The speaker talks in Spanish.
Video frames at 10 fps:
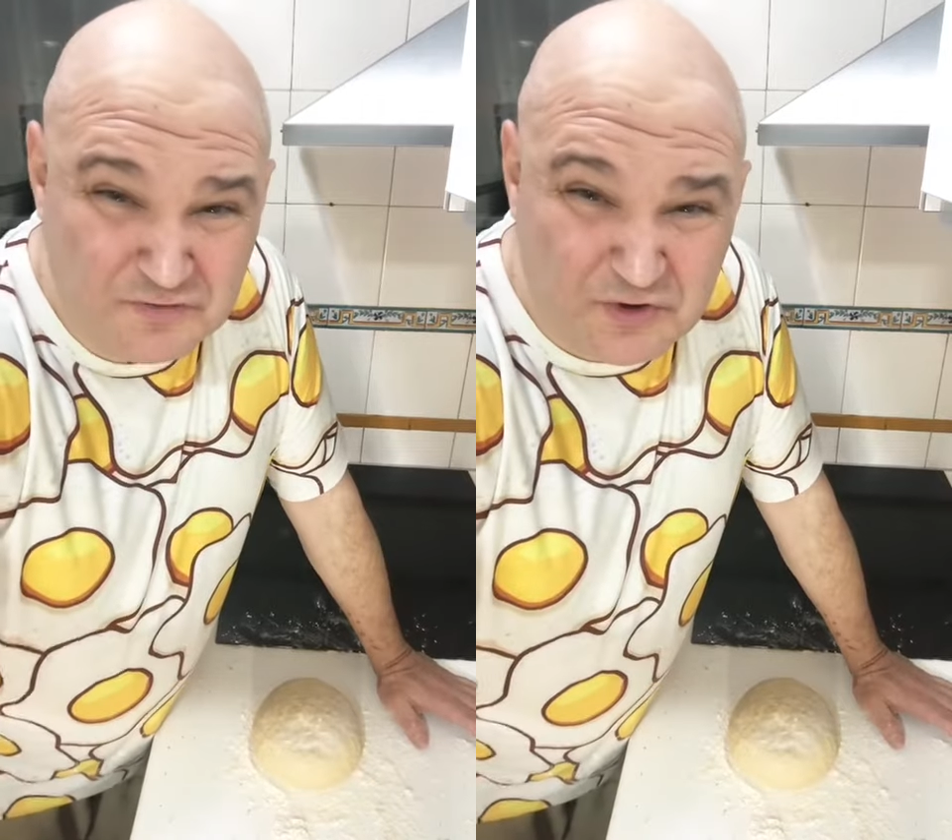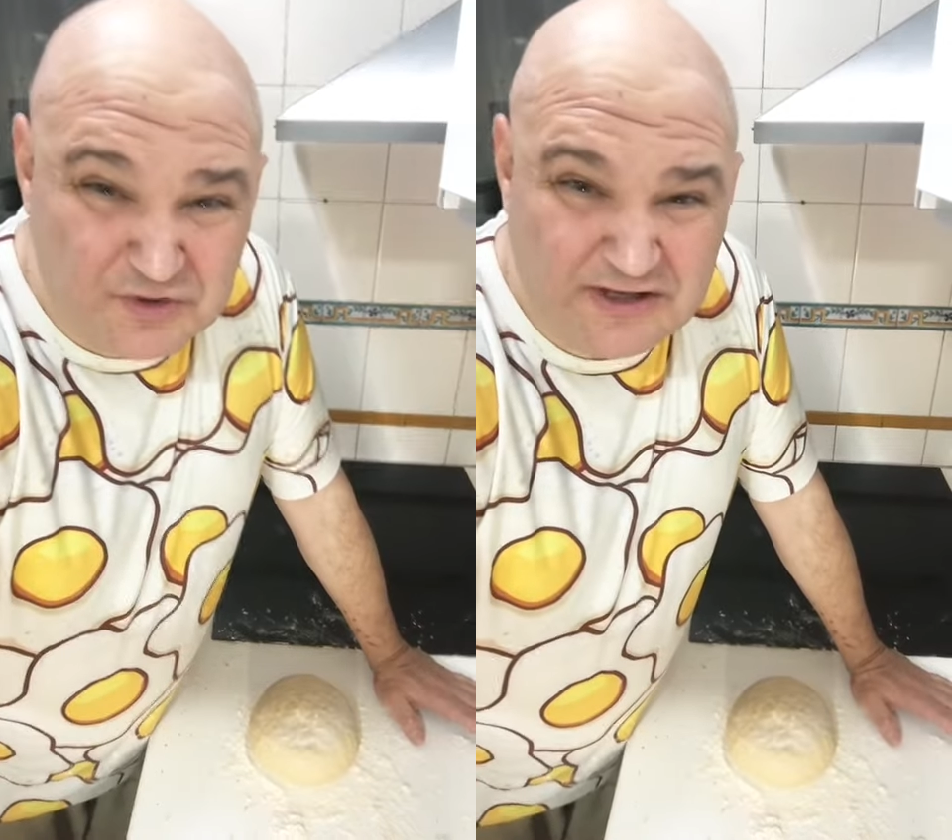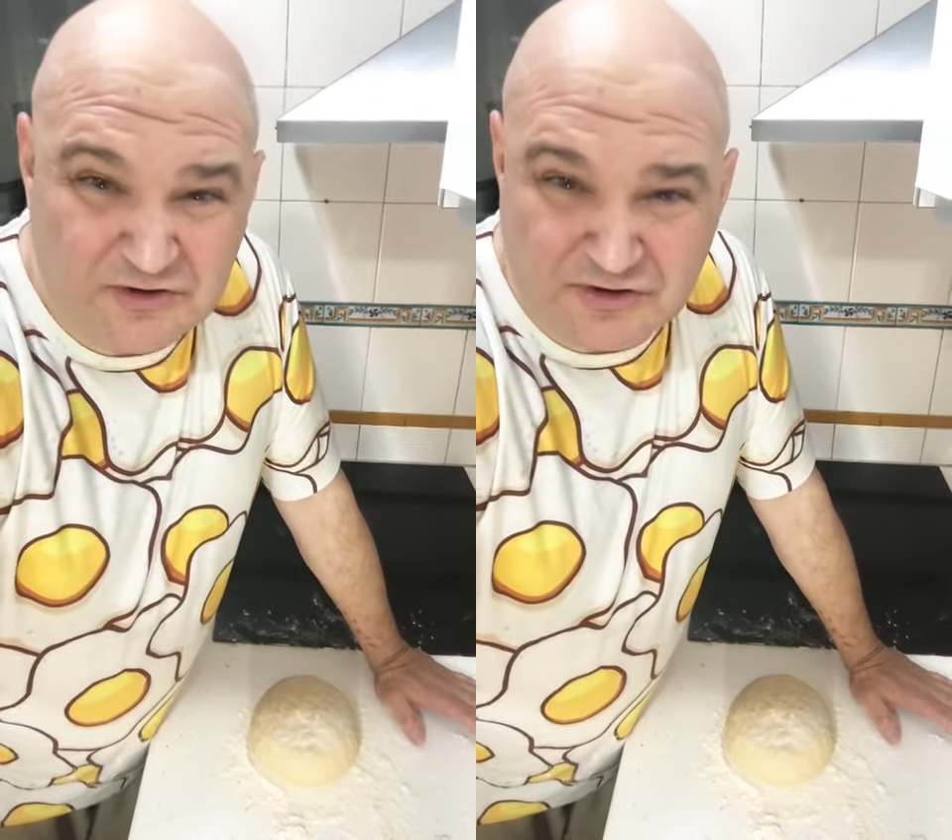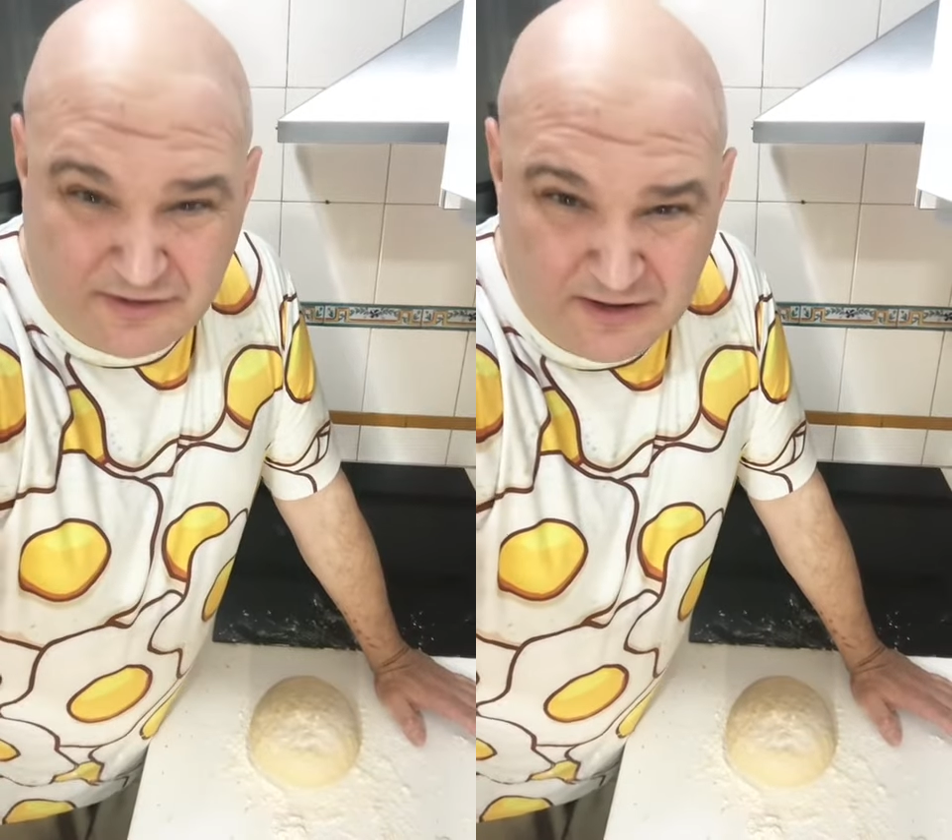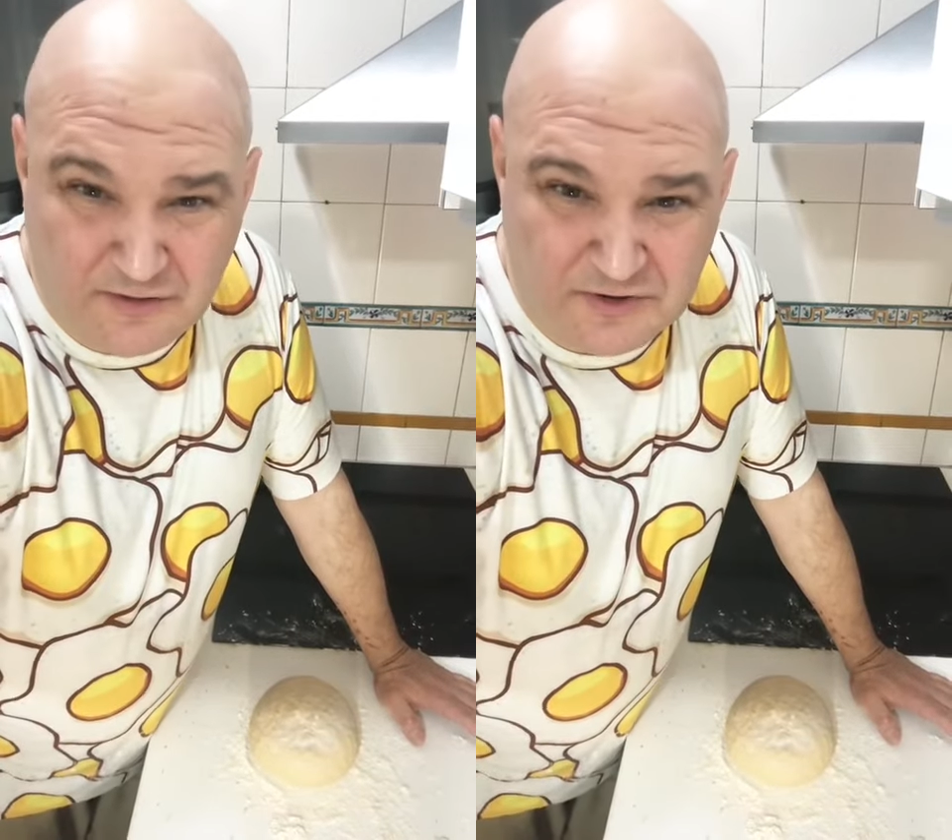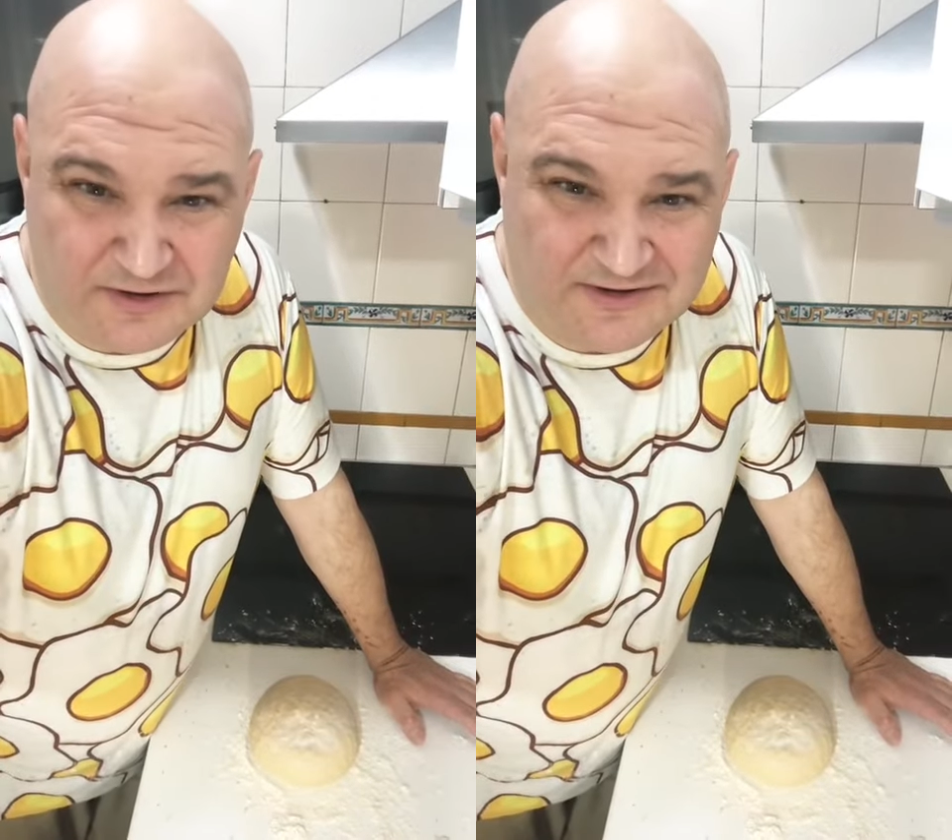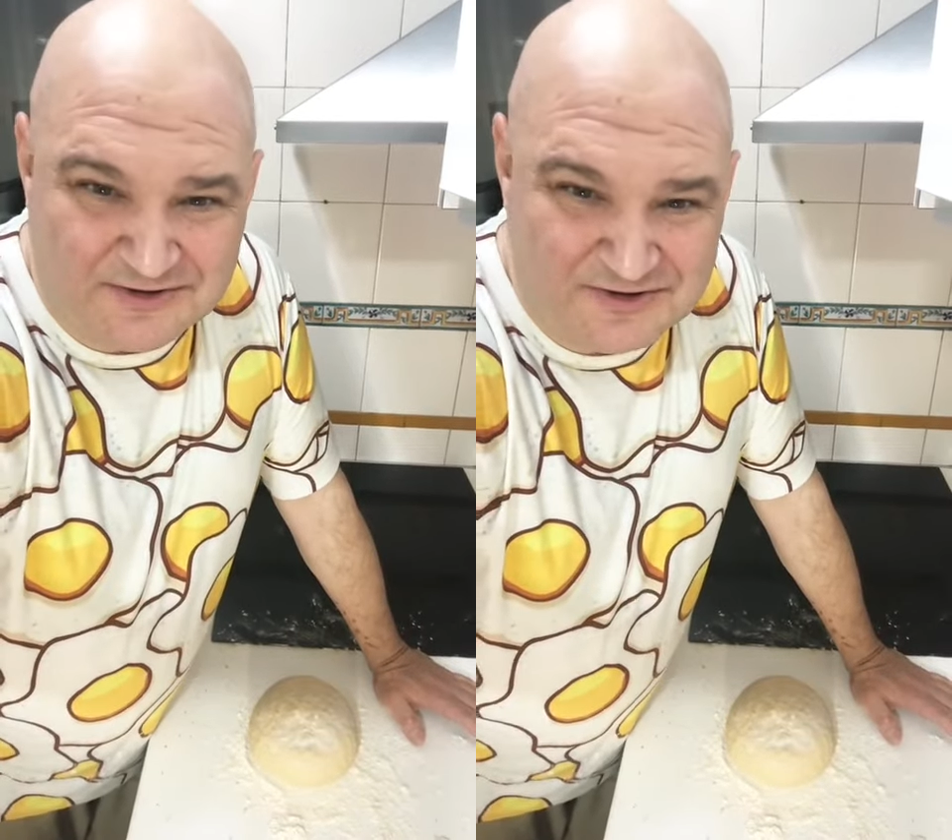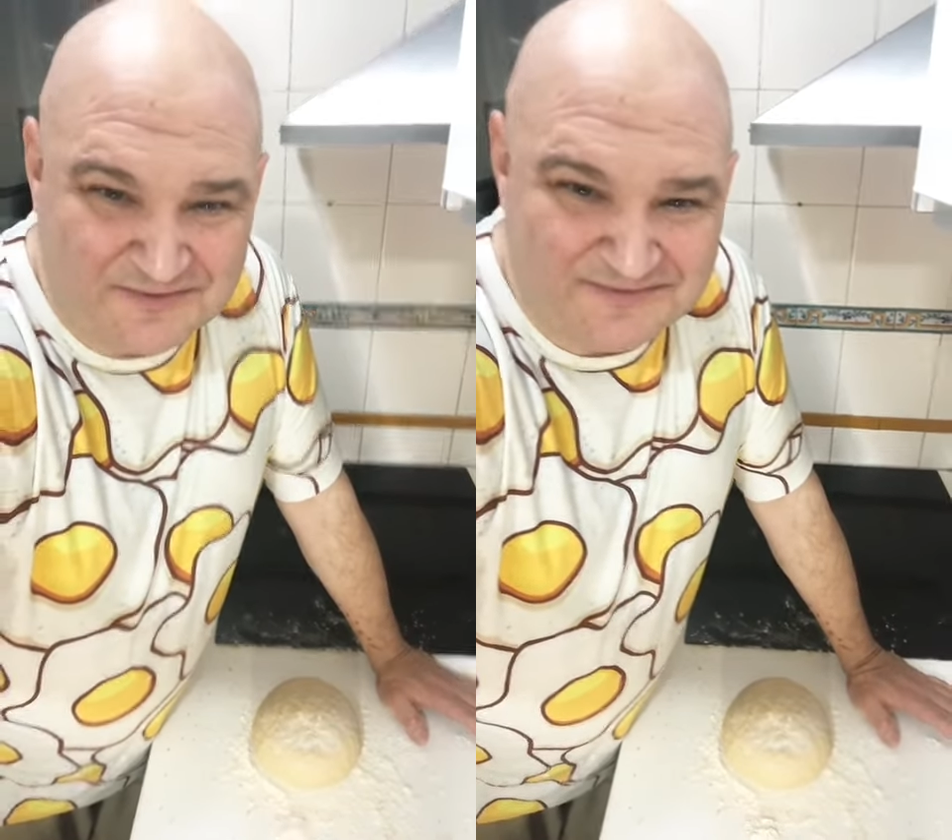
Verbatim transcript: minutitos, cinco minutitos.